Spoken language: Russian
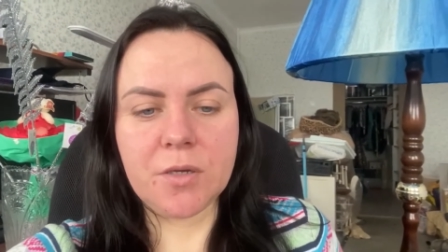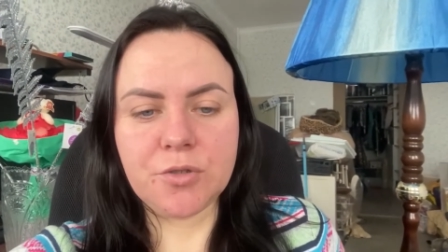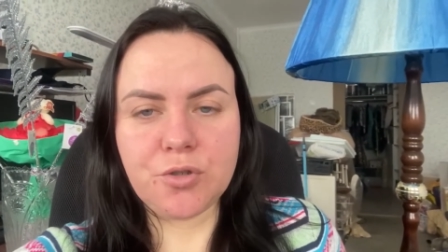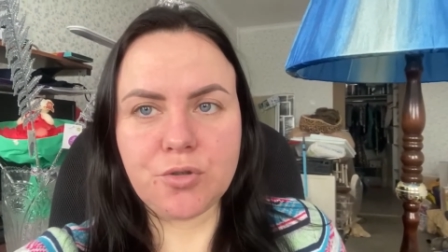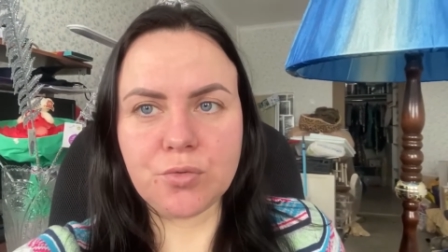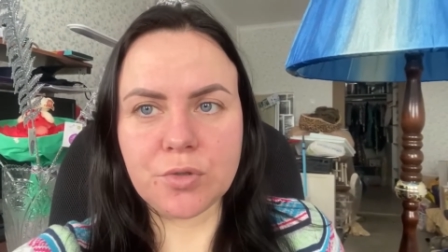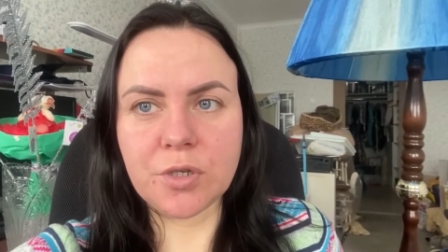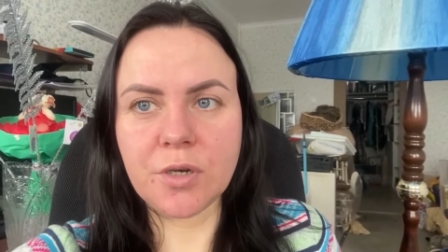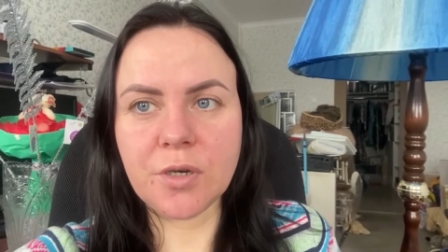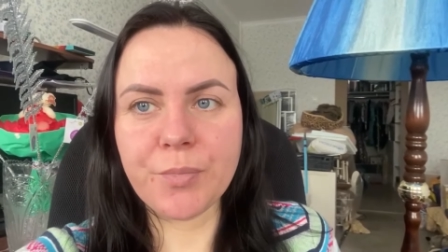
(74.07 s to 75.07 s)

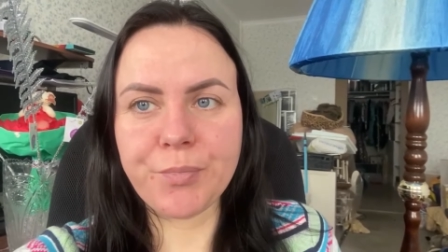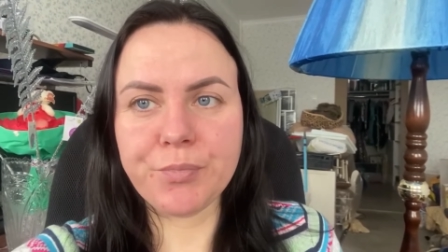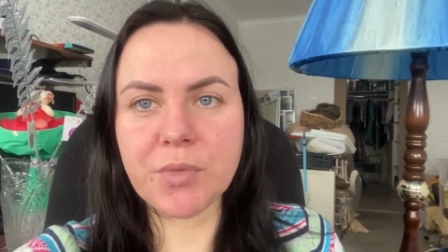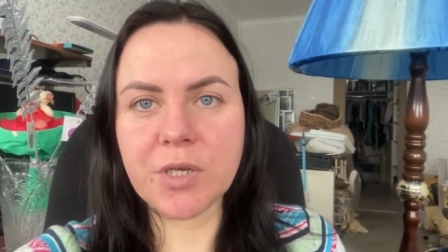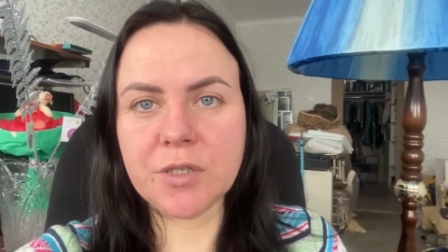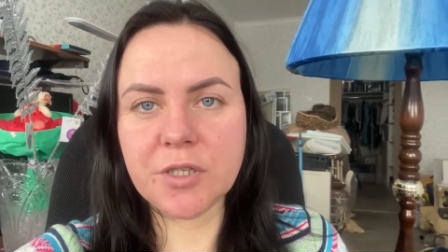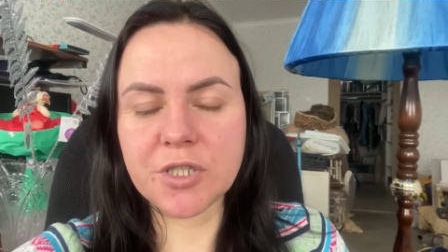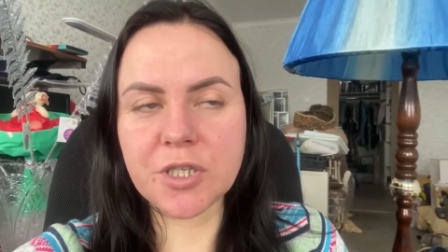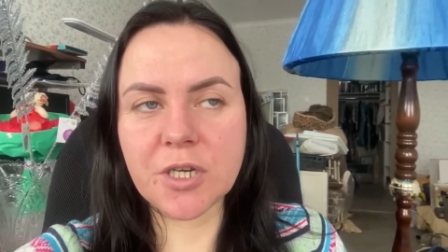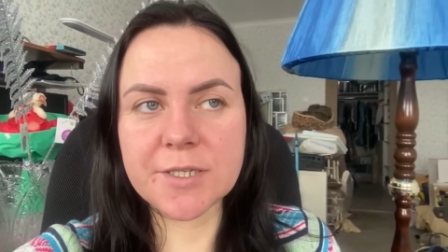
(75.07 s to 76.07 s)
чуть менее
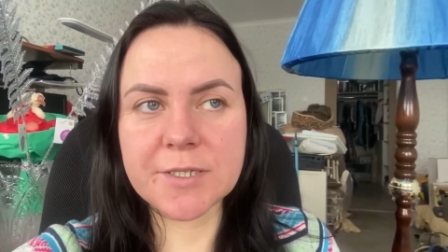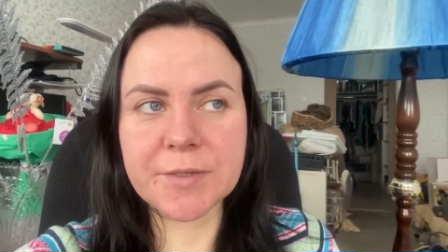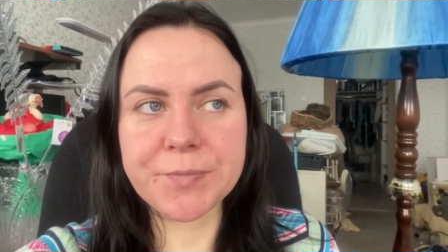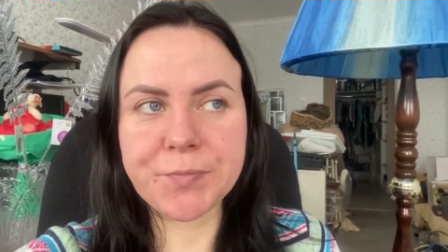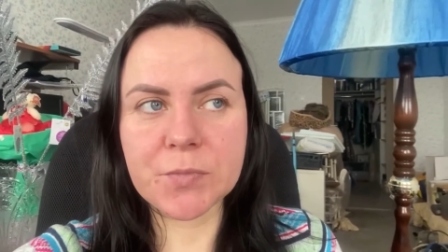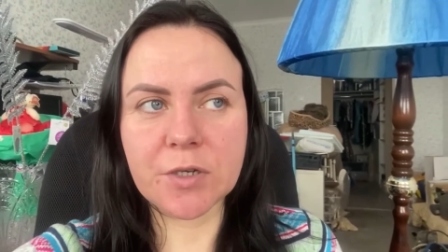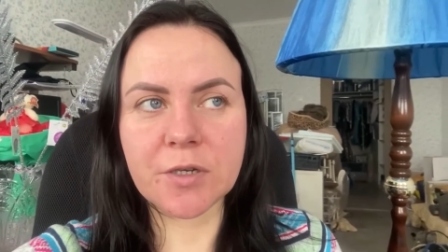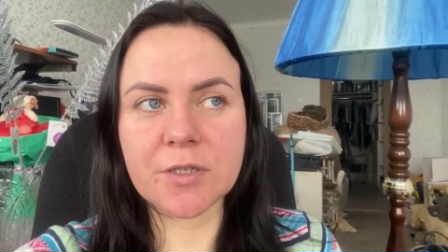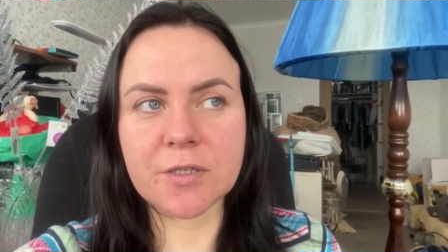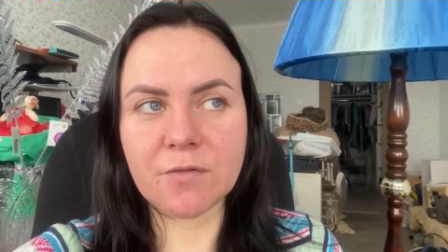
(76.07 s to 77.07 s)
часа,
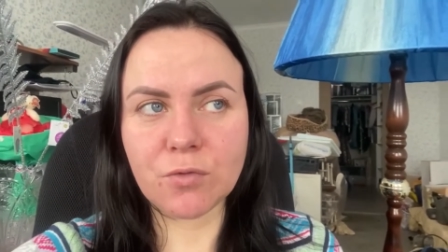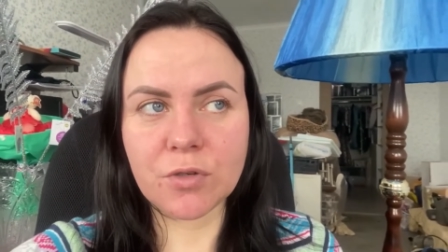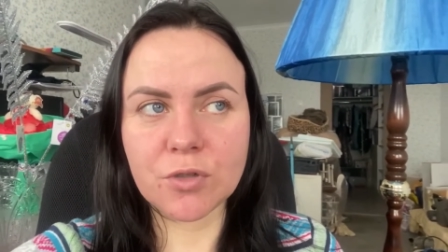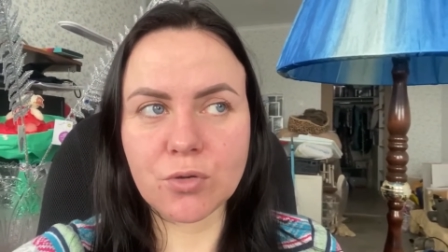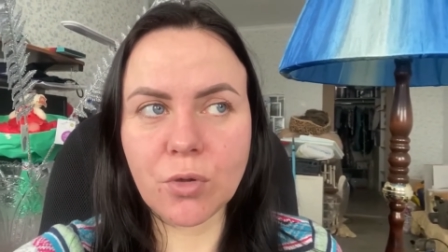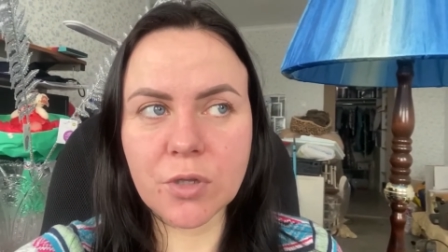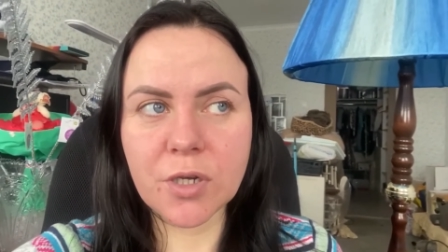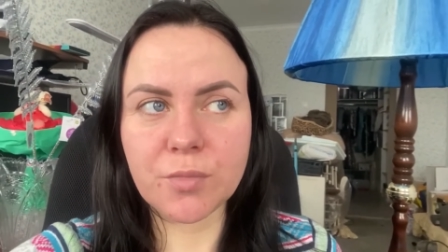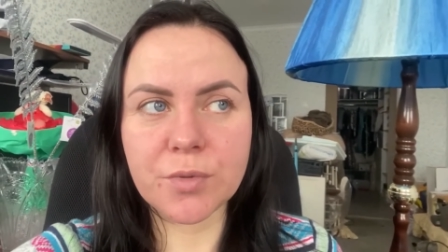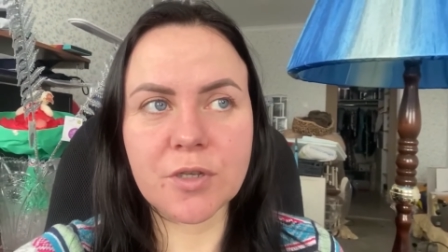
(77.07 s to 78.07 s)
а она довольно
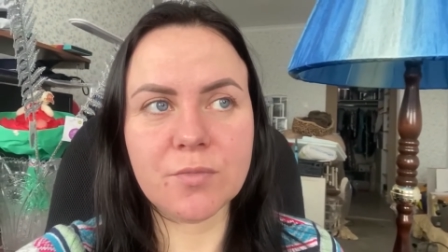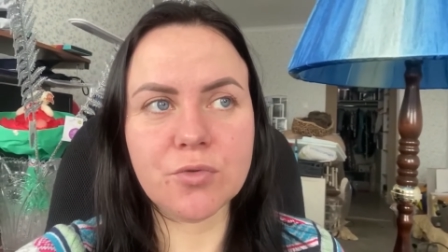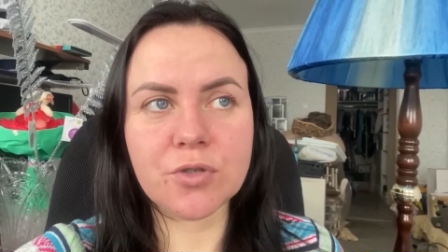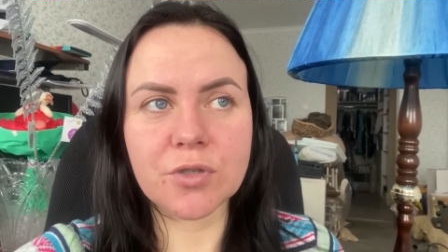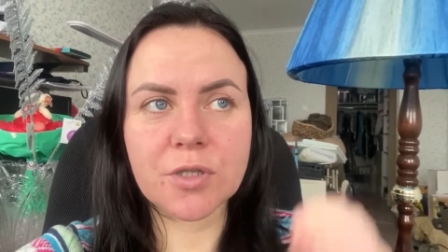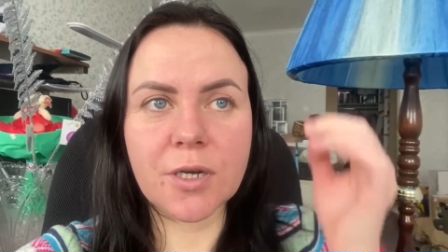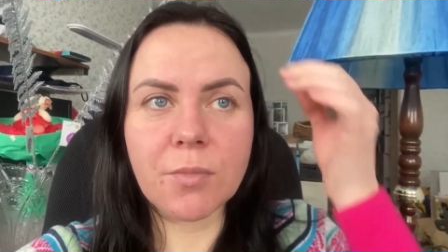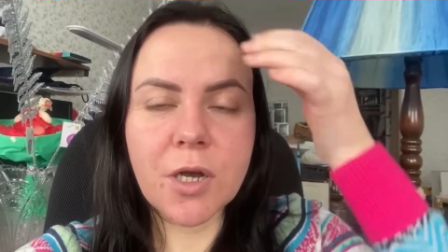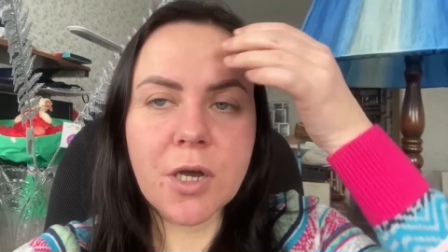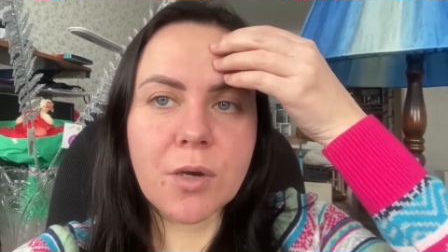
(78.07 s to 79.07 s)
долгая, потому что
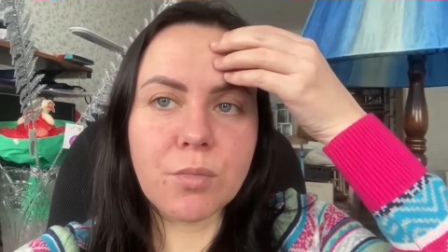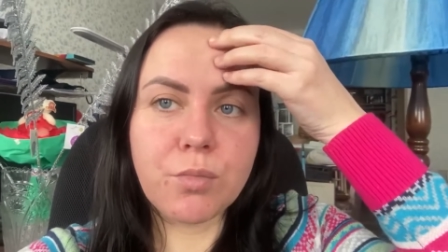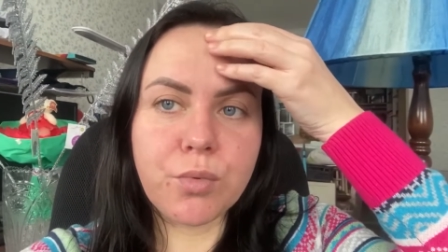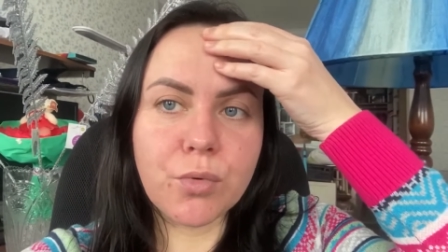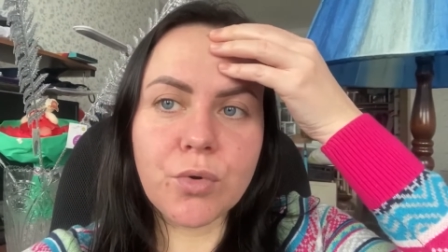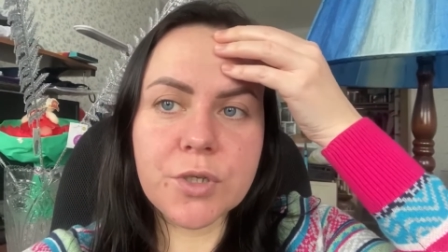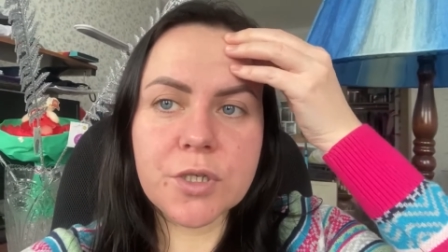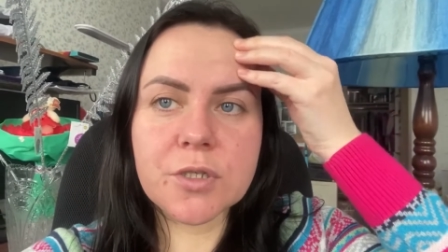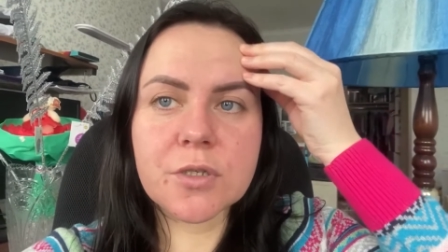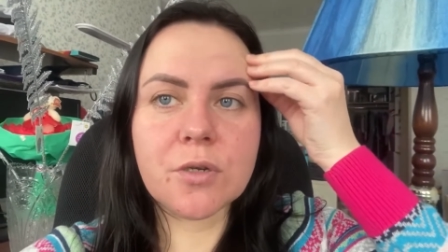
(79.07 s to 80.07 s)
там по
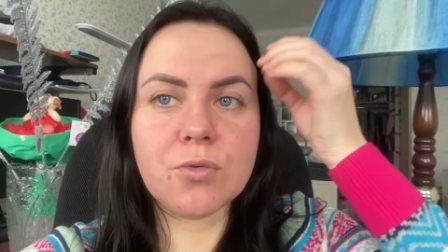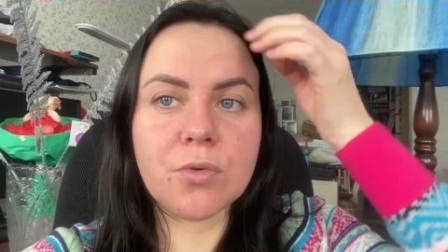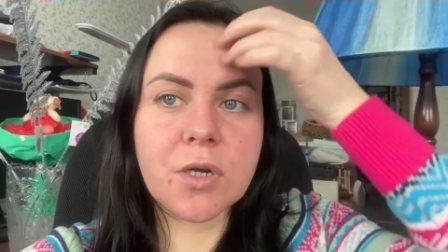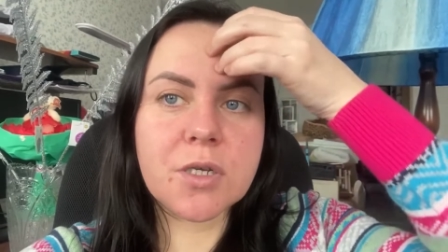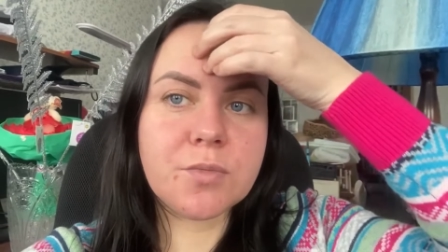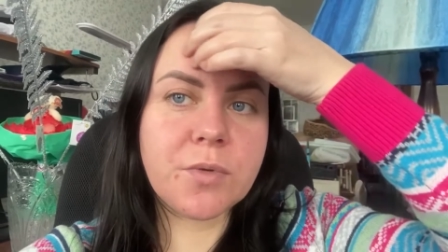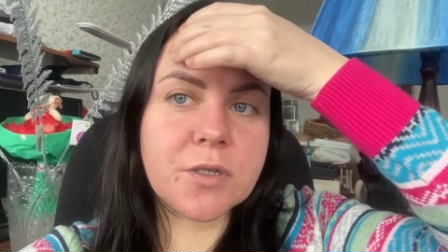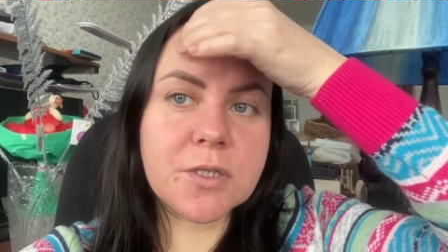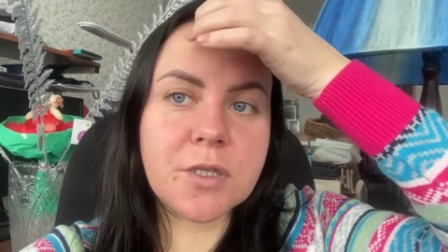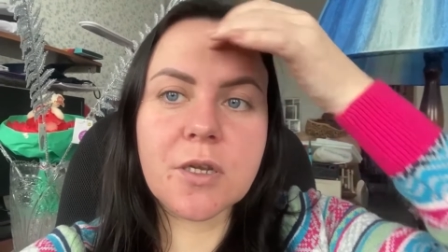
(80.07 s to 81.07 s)
нескольку раз
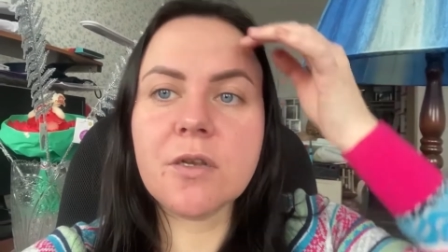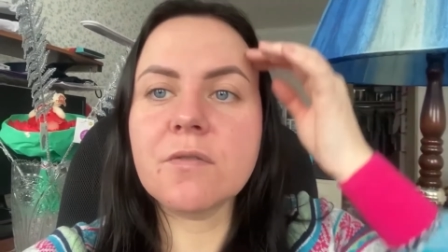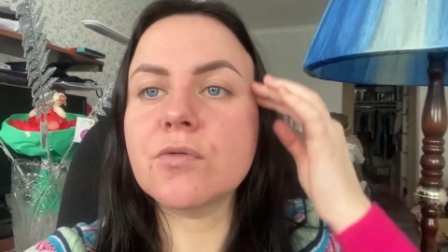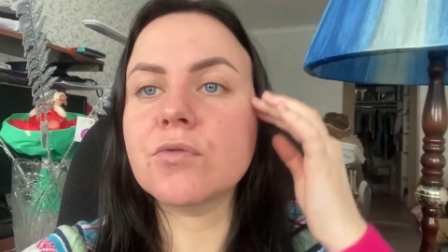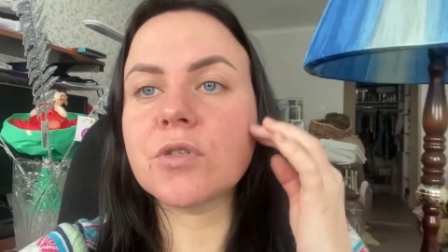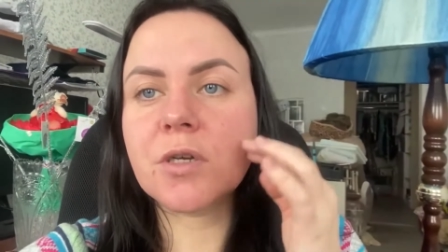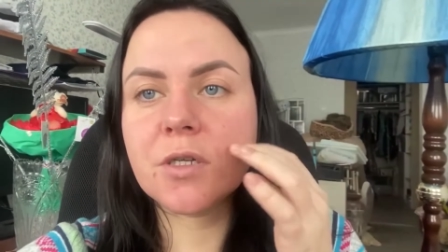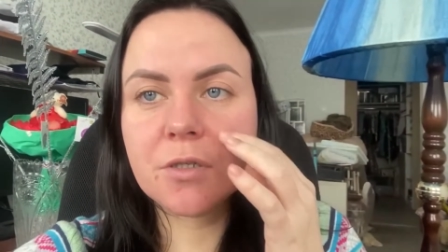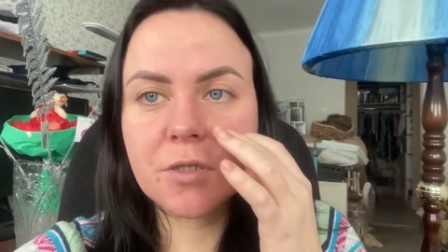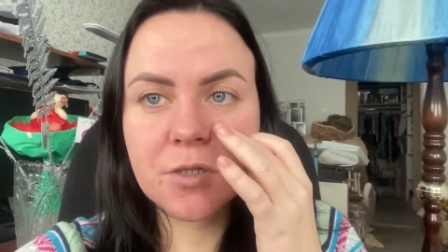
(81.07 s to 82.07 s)
простреливаются
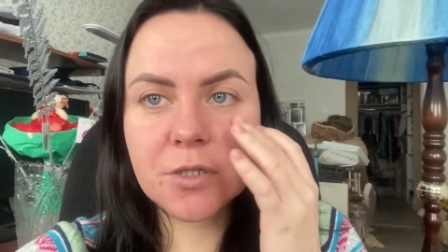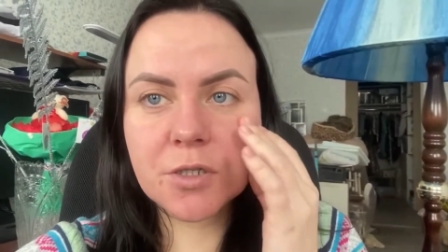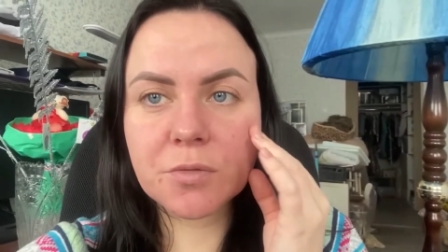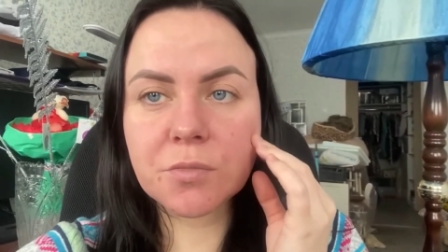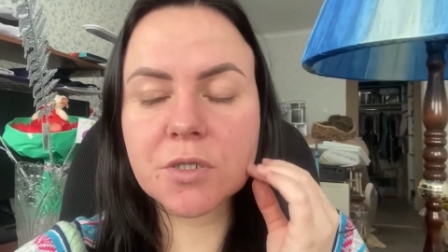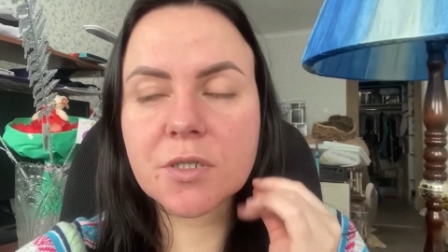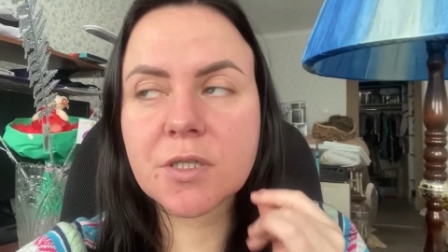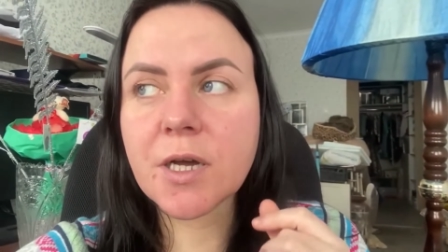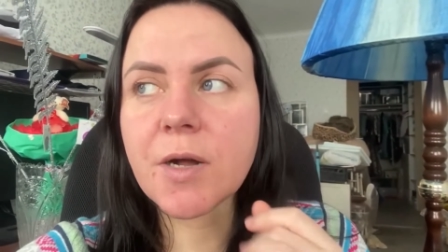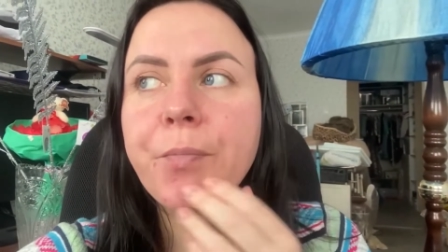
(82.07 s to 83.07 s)
одни и те же
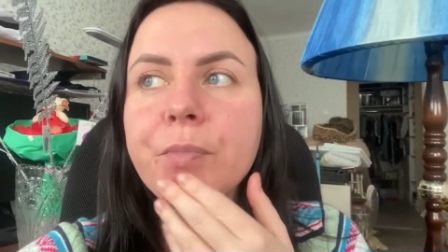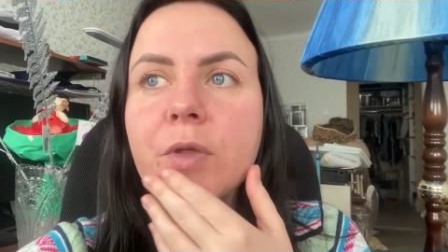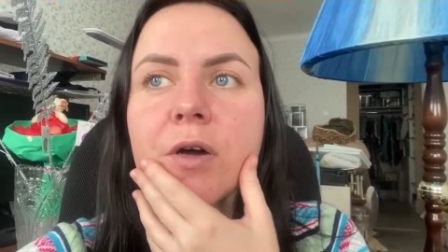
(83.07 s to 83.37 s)
места,